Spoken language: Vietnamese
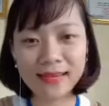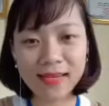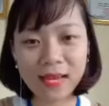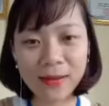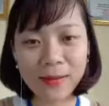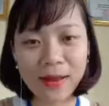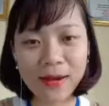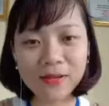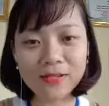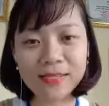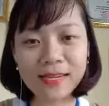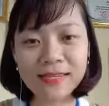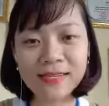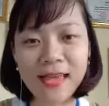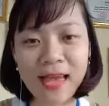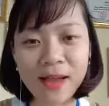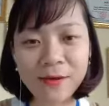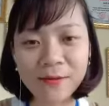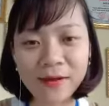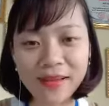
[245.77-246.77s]
Các bạn có sẵn
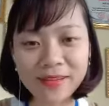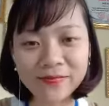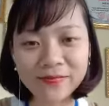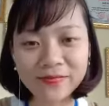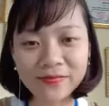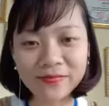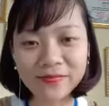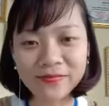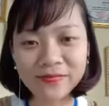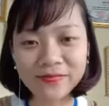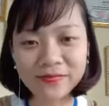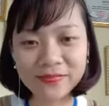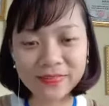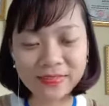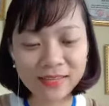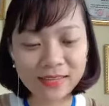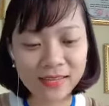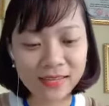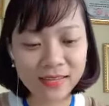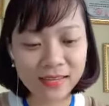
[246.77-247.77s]
sàng không ạ?
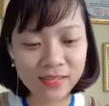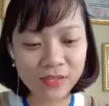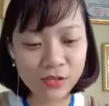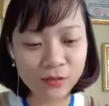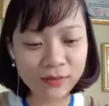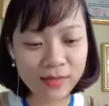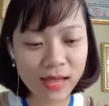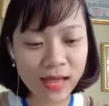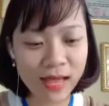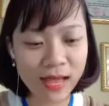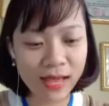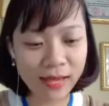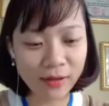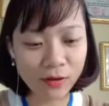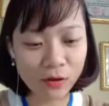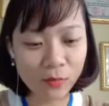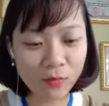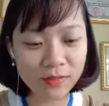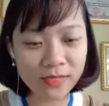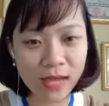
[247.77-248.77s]
Chúng ta
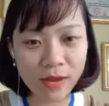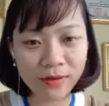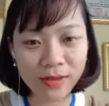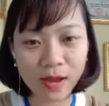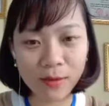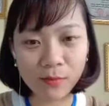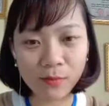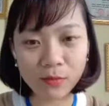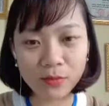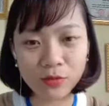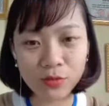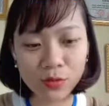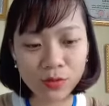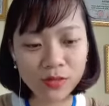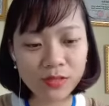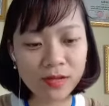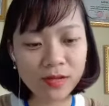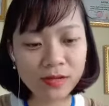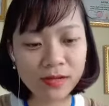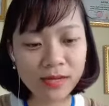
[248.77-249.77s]
hãy cùng chào nhau một
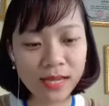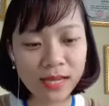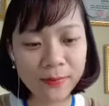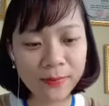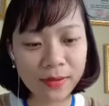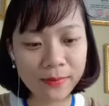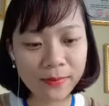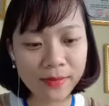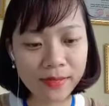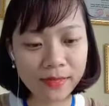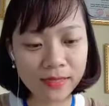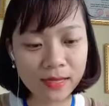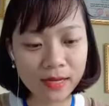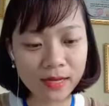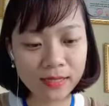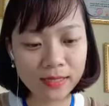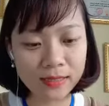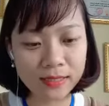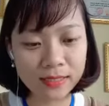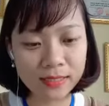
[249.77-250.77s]
chút trước khi mà mình
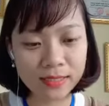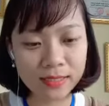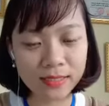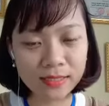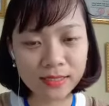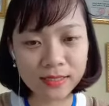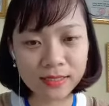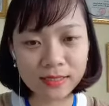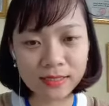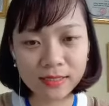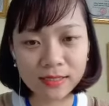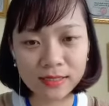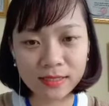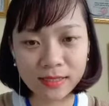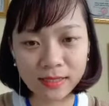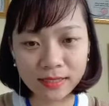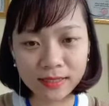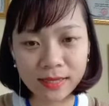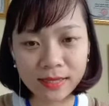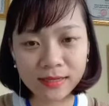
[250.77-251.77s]

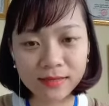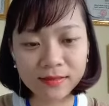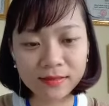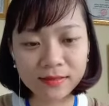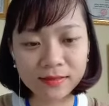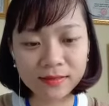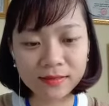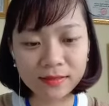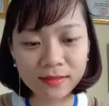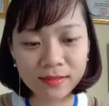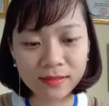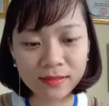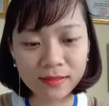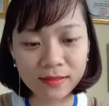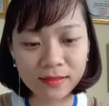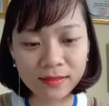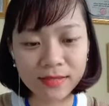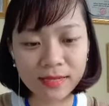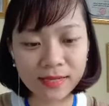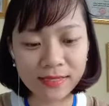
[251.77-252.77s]
chính
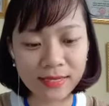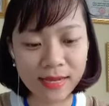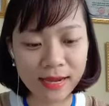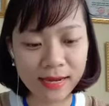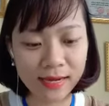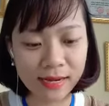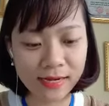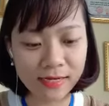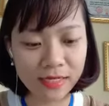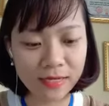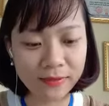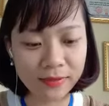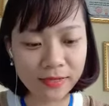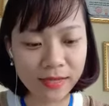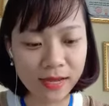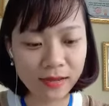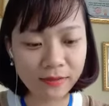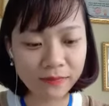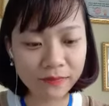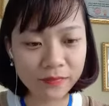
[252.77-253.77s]
thức chia sẻ cái livestream này
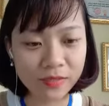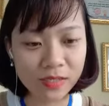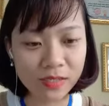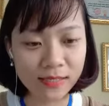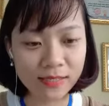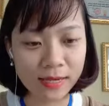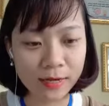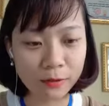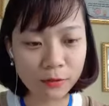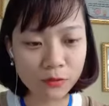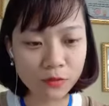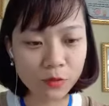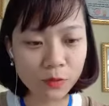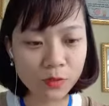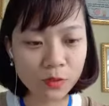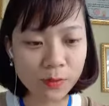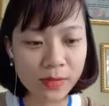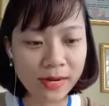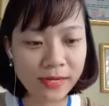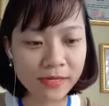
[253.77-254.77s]
nhé. Chia sẻ nội
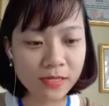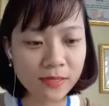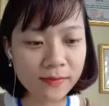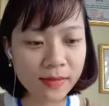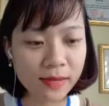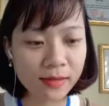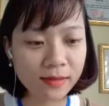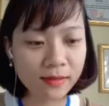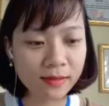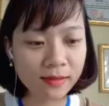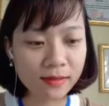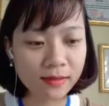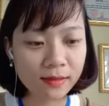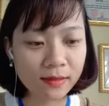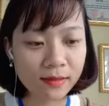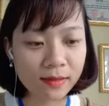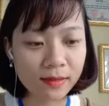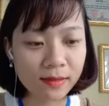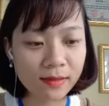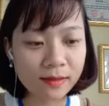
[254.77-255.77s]
dung trong livestream này.
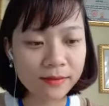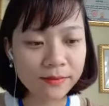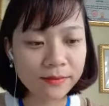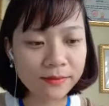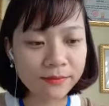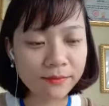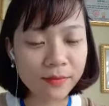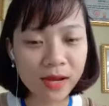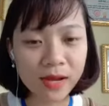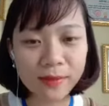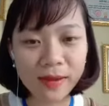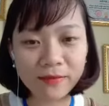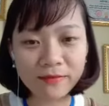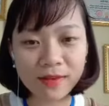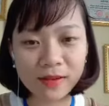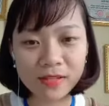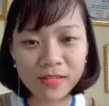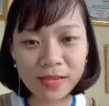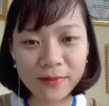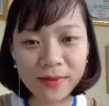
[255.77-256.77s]
Mời các bạn
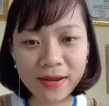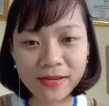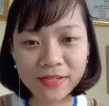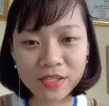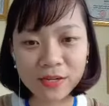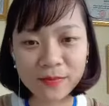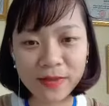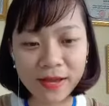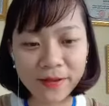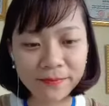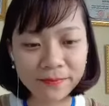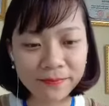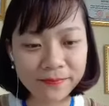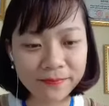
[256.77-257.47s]
vào xem livestream đi ạ.